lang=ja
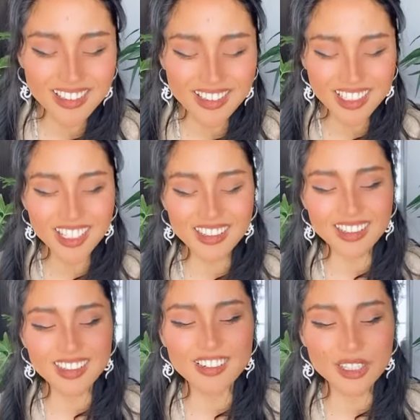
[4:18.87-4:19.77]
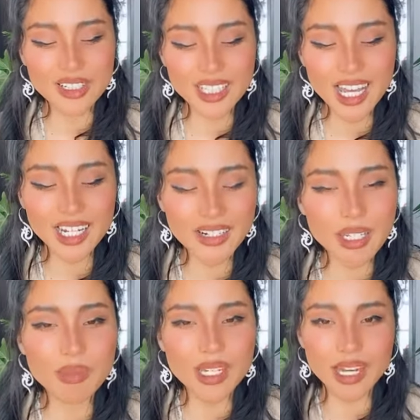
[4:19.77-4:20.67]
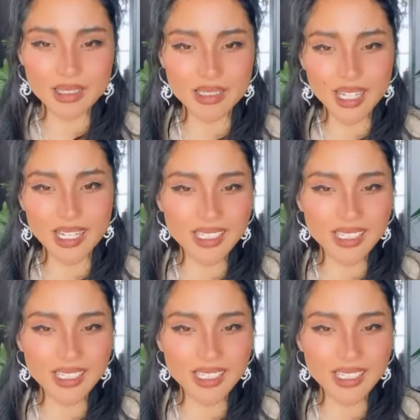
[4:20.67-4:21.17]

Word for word: 起きてるっていうことは何かの意味があるんだ